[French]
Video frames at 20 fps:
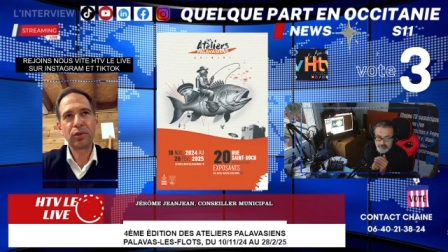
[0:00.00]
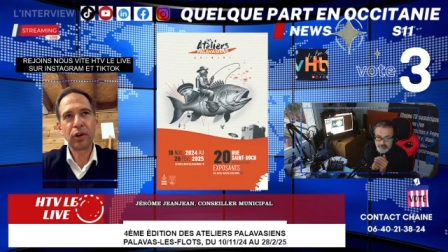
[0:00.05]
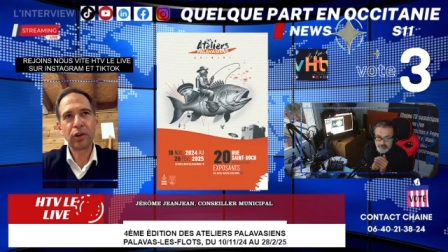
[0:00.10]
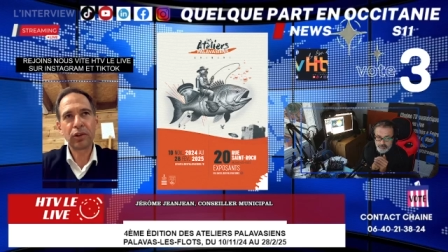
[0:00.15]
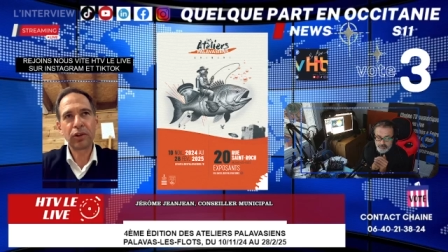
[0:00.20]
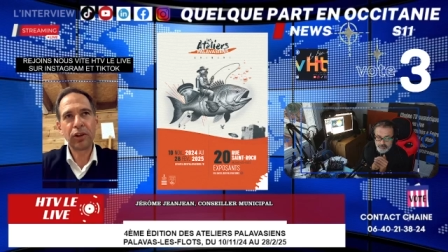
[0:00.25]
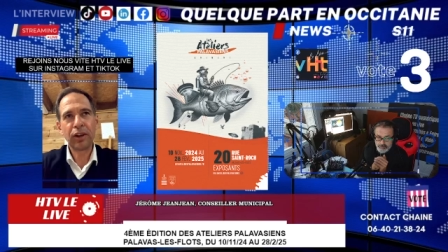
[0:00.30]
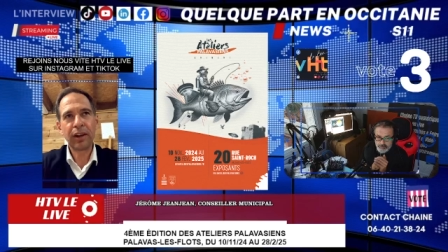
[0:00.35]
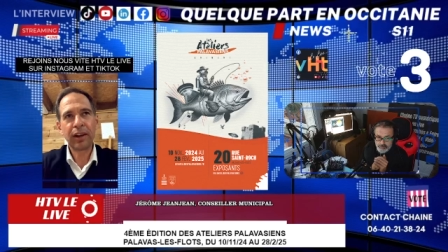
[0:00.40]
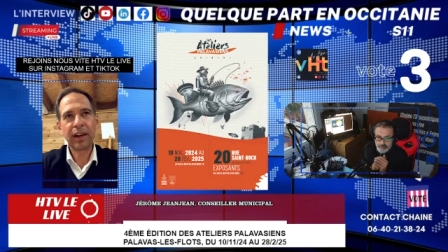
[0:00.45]
du
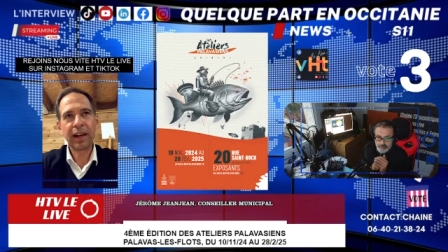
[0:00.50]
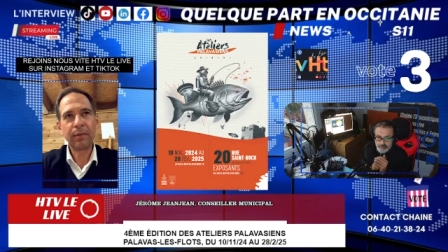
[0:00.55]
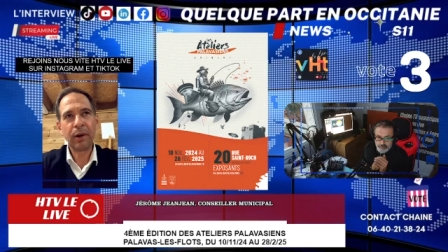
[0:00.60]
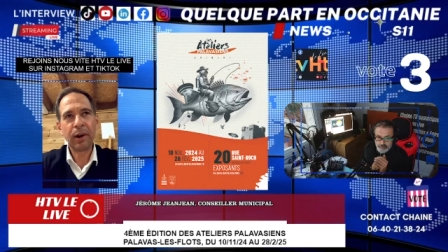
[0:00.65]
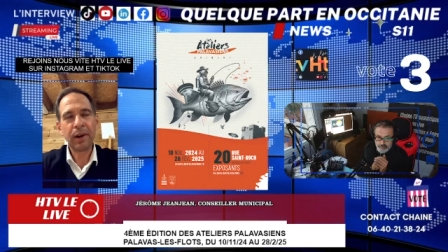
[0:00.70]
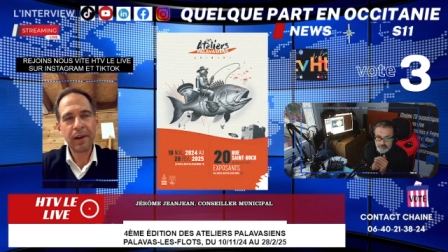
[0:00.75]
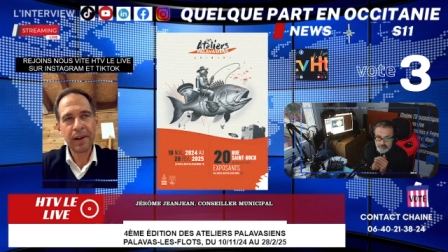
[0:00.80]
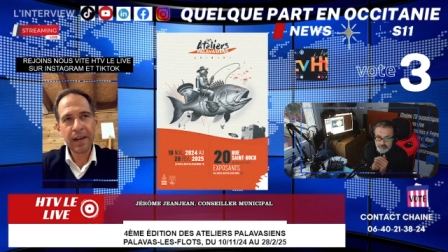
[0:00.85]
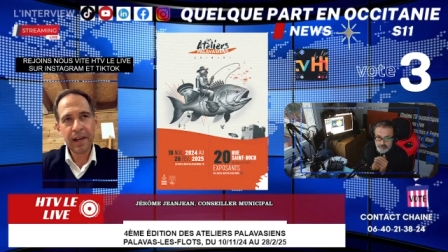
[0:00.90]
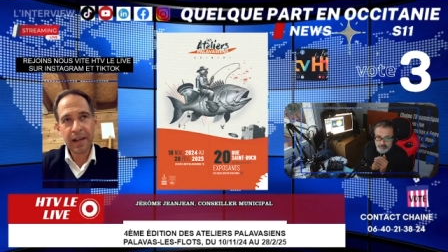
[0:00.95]
docteur
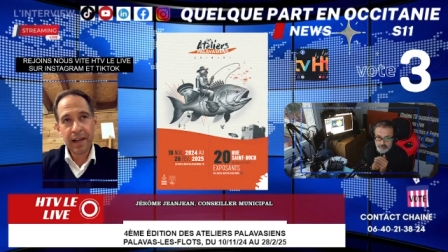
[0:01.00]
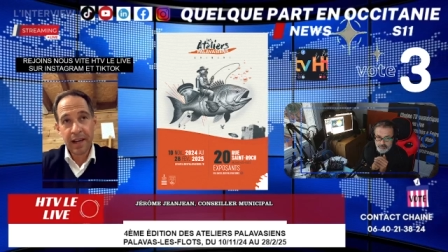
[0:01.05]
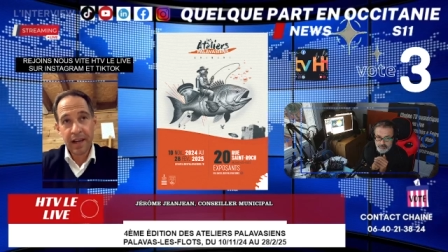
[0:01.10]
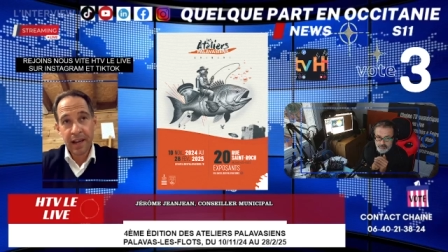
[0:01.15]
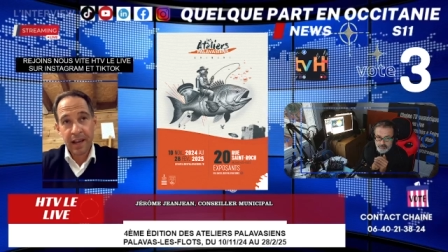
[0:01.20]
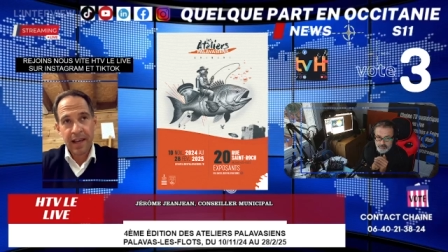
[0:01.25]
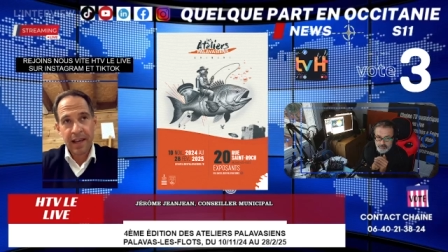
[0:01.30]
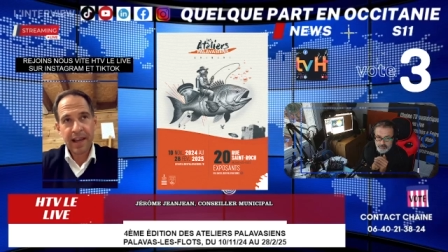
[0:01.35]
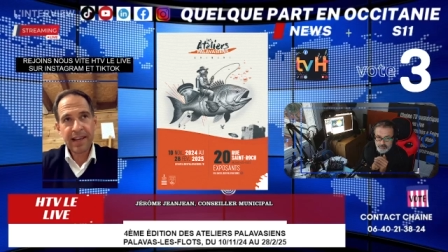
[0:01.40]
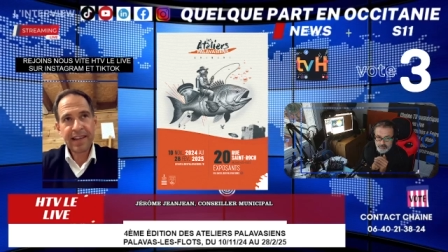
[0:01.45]
Clément
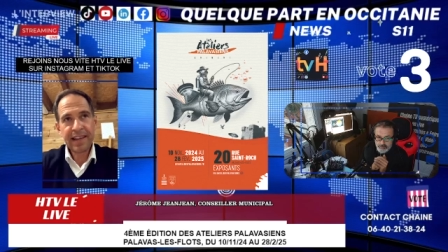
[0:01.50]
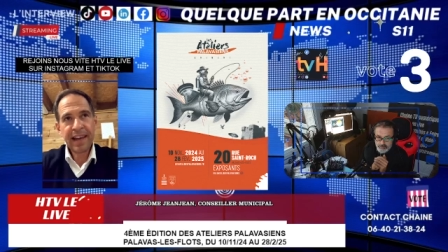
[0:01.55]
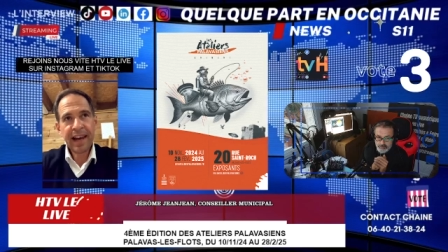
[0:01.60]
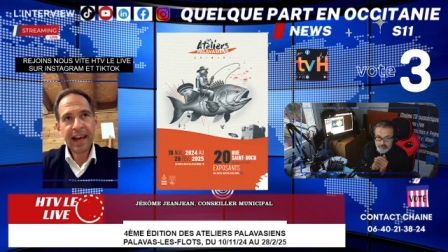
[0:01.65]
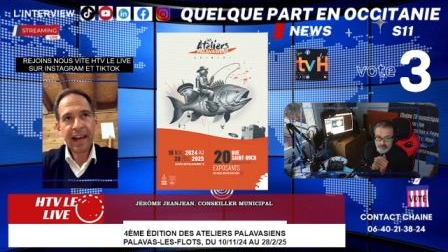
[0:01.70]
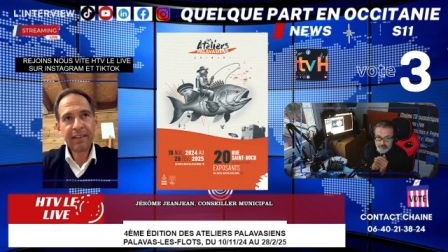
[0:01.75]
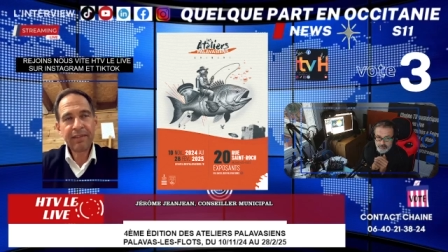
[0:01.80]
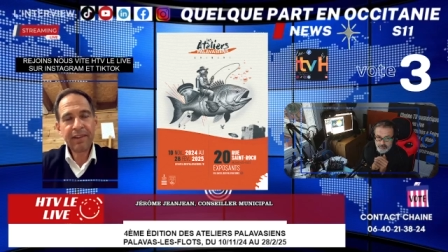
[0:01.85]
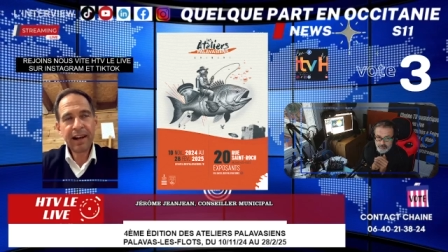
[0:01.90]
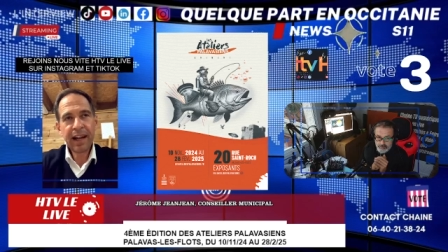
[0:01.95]
et qui
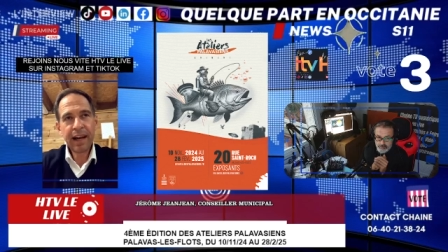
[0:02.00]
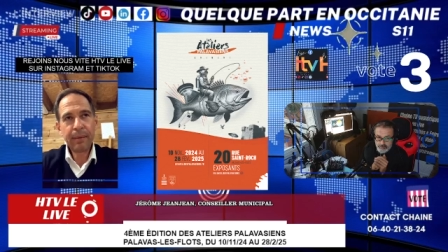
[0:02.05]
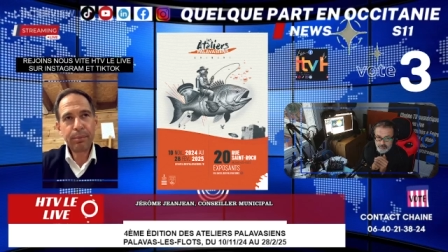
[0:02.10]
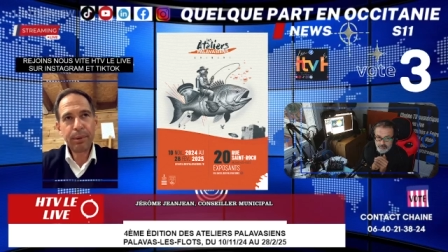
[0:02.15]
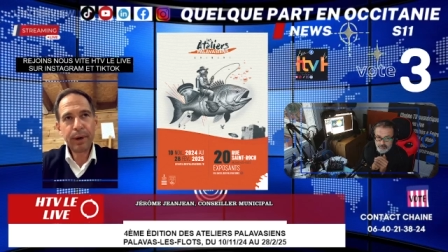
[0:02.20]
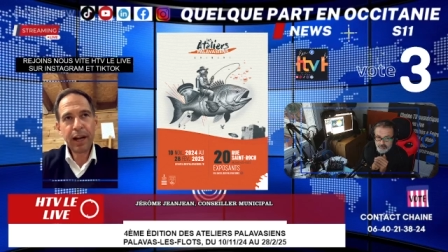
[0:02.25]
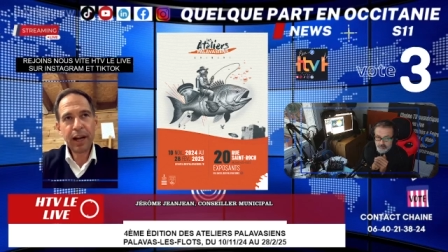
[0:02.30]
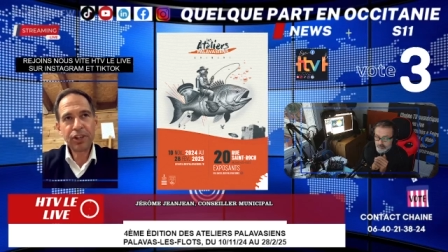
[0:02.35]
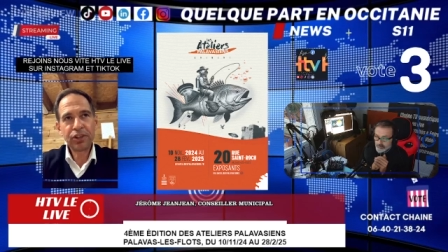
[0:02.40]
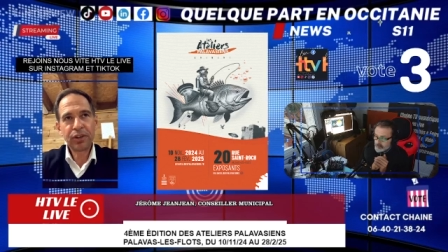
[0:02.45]
arrive à la
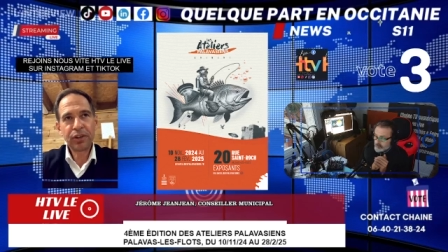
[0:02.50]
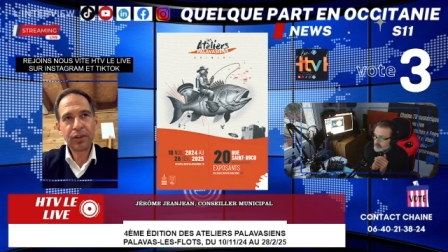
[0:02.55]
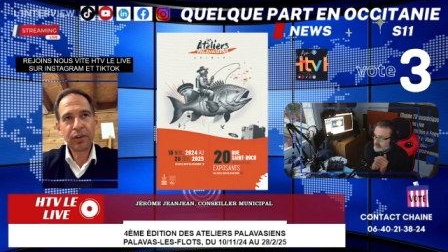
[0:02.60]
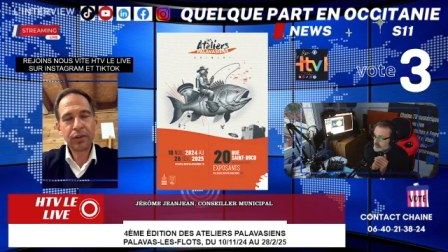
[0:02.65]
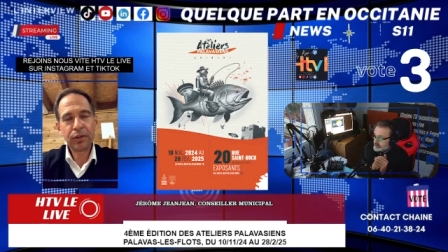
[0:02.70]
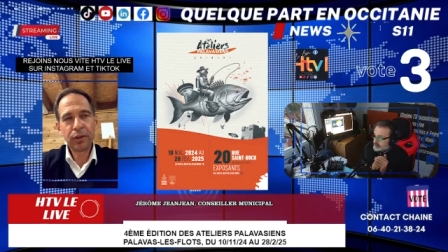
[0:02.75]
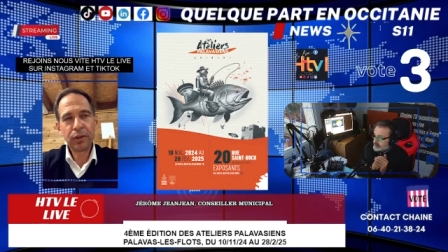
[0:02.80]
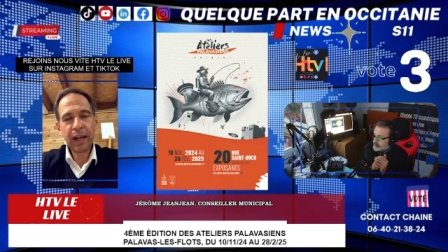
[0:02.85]
plage euh,